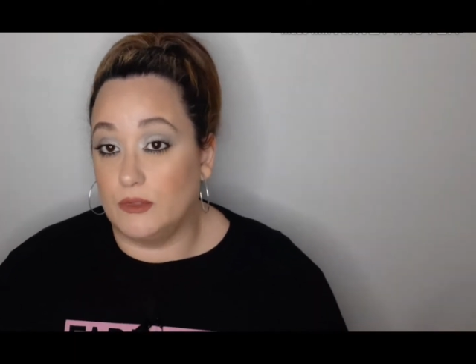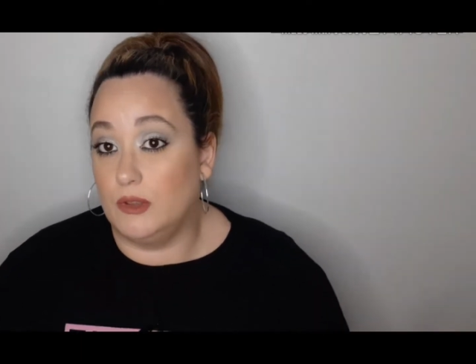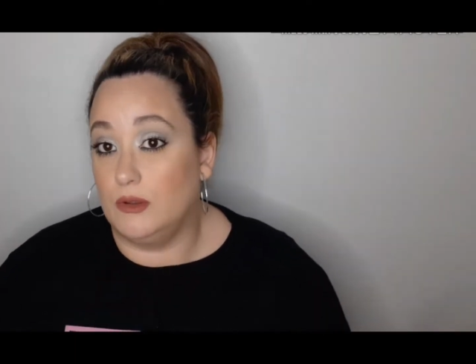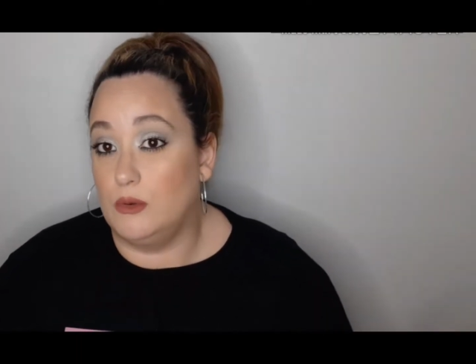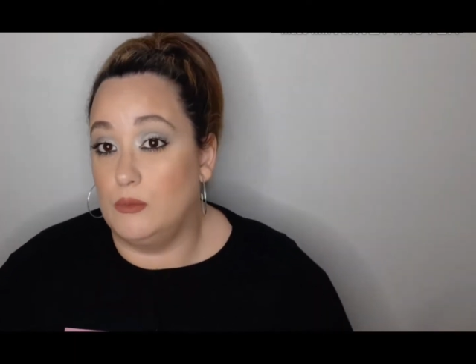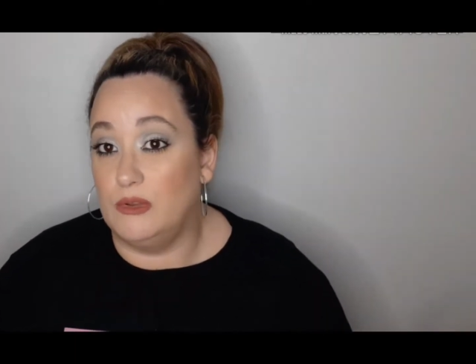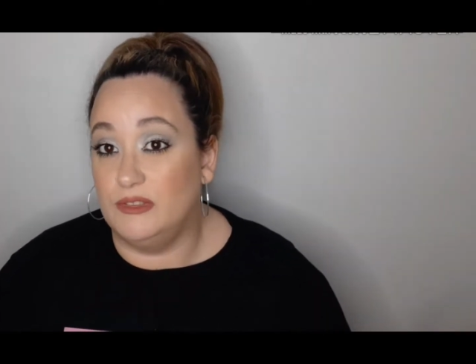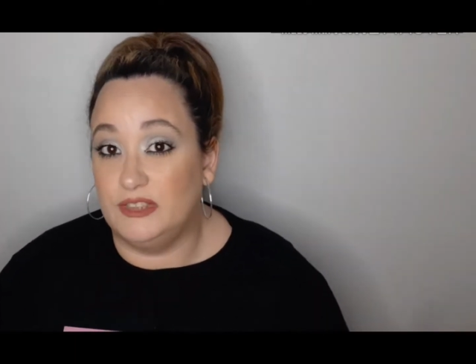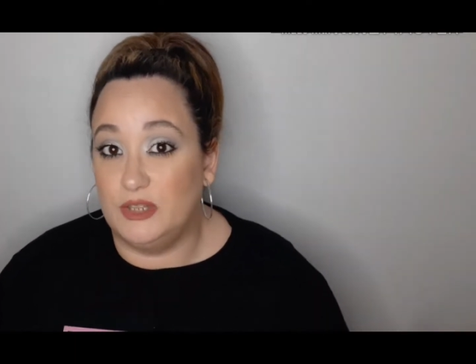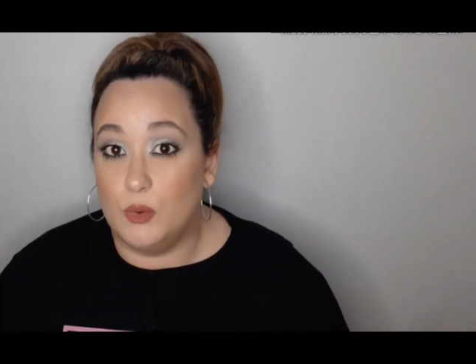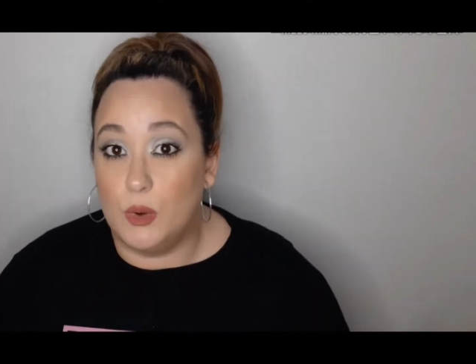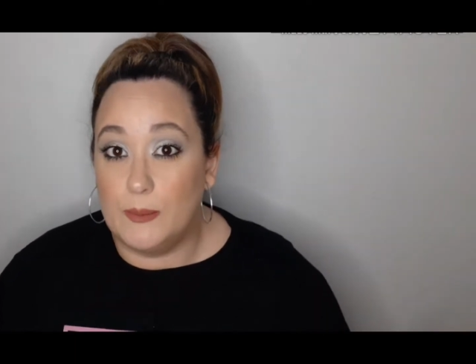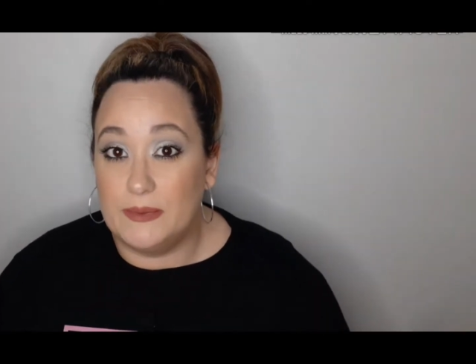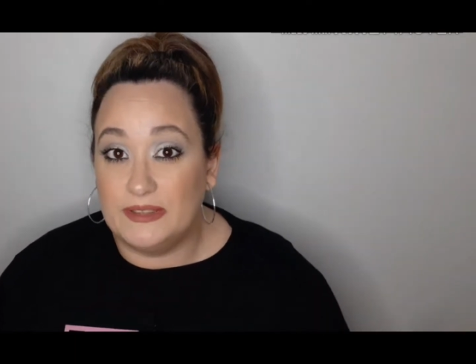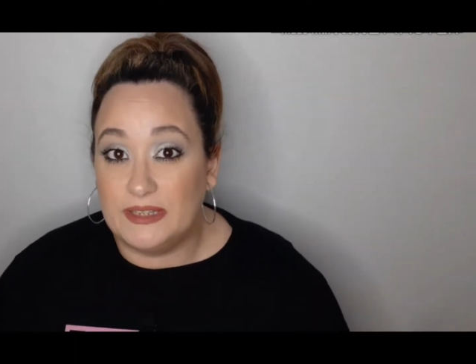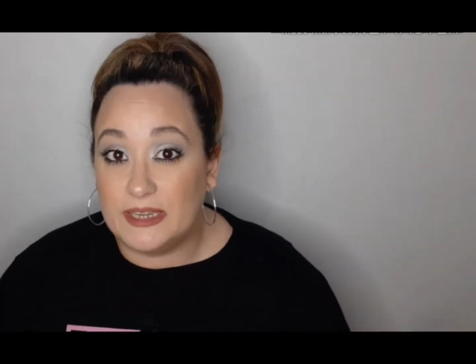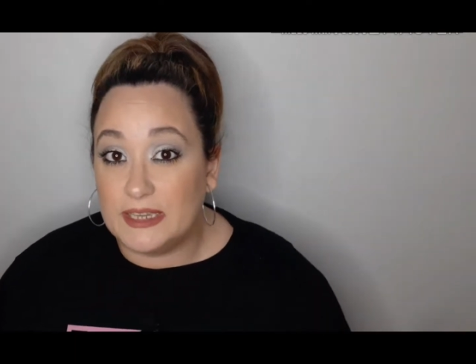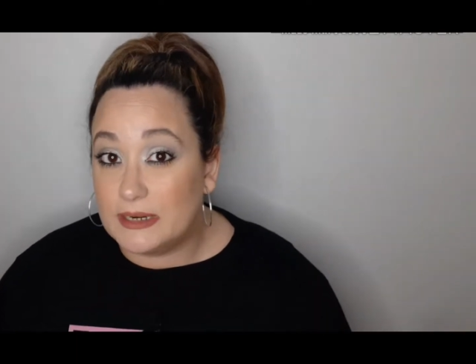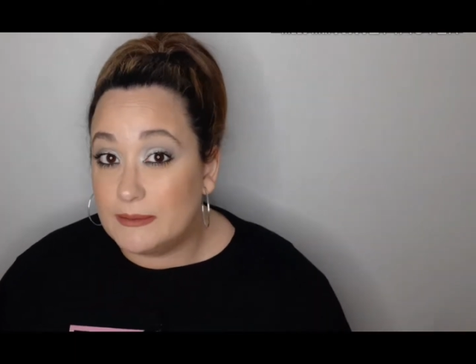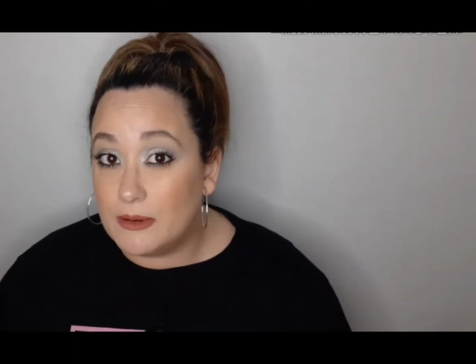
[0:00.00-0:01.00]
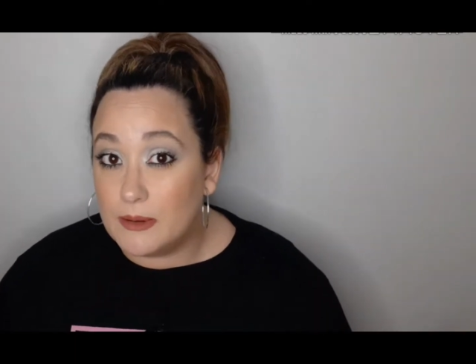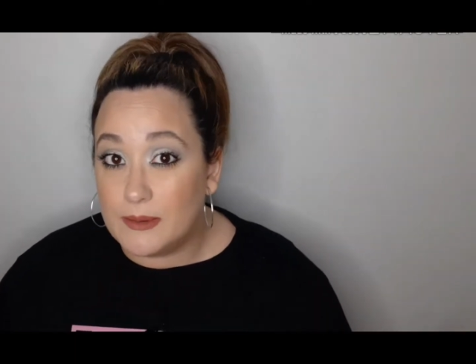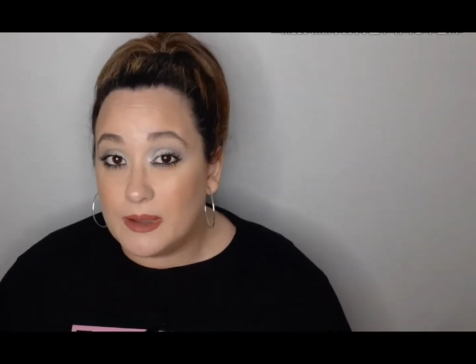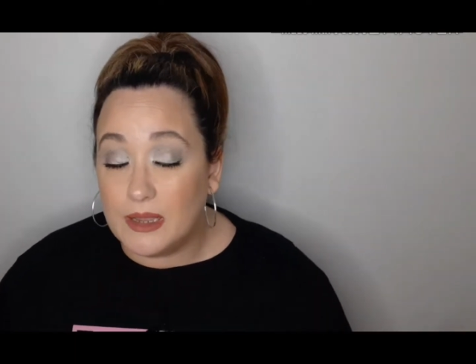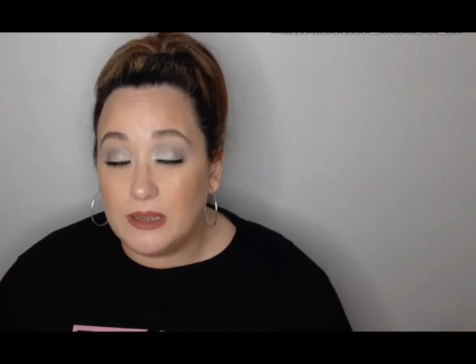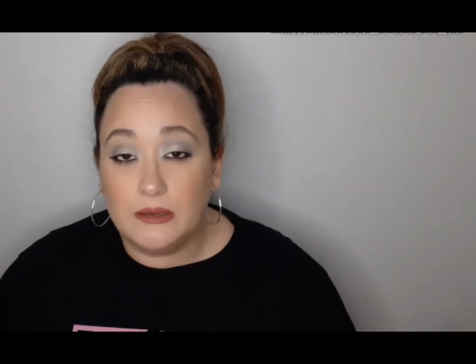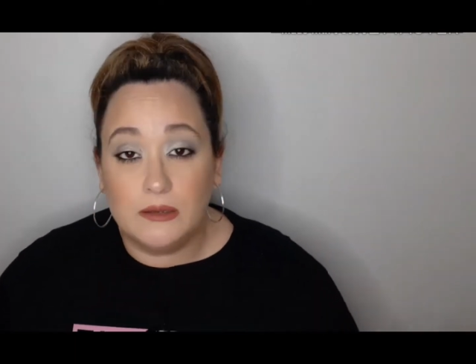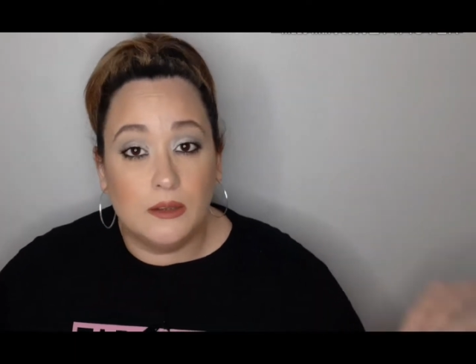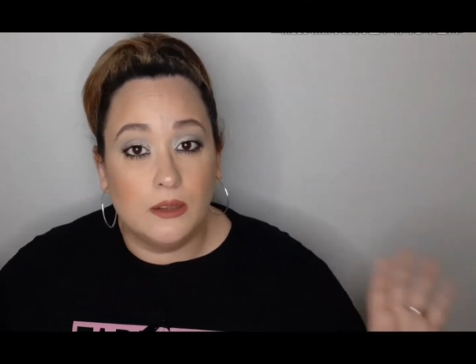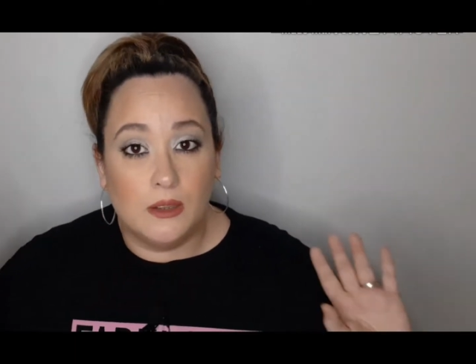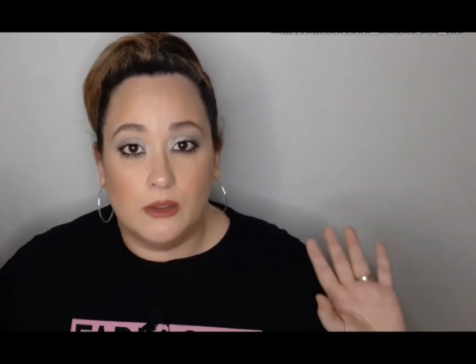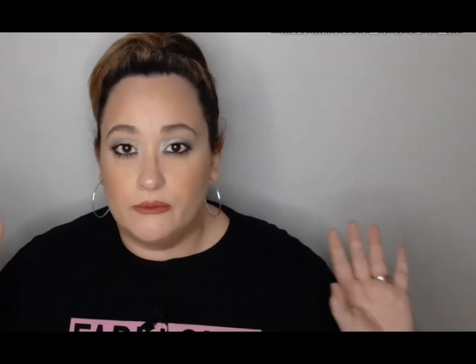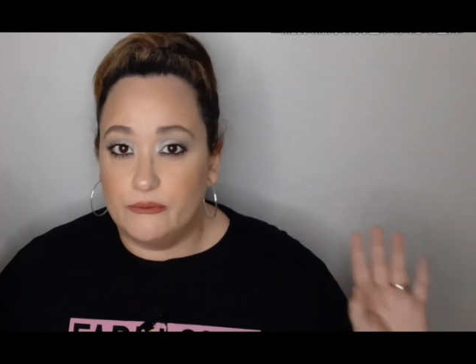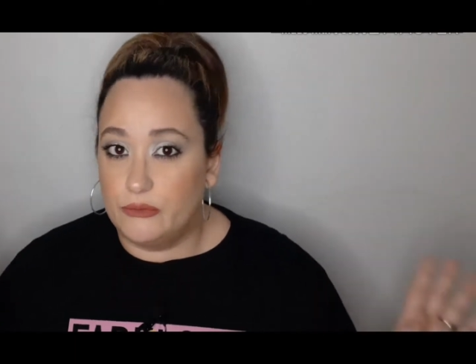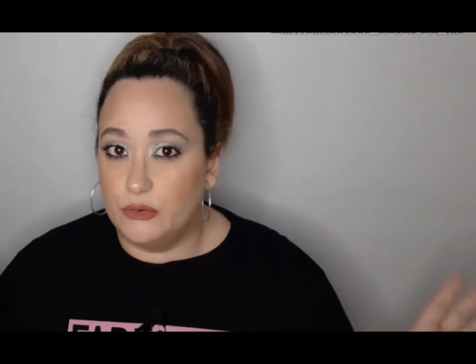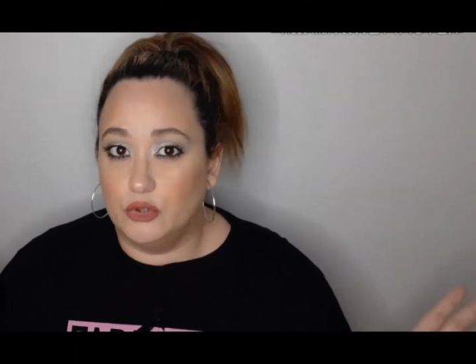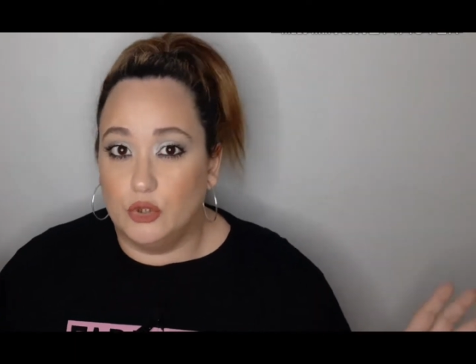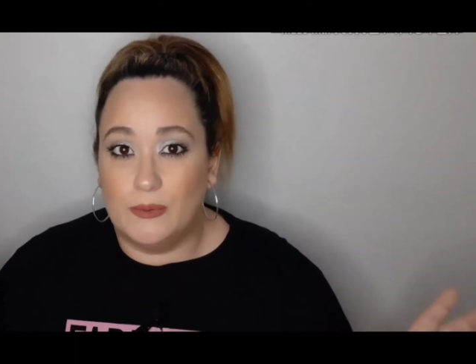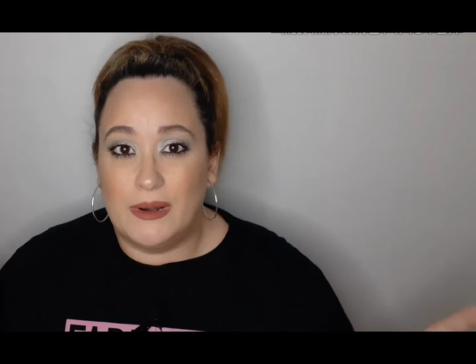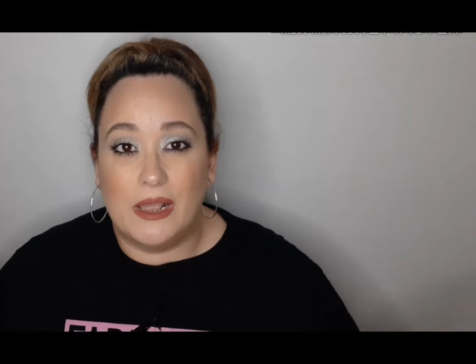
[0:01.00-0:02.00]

como antiguamente grababa, fondo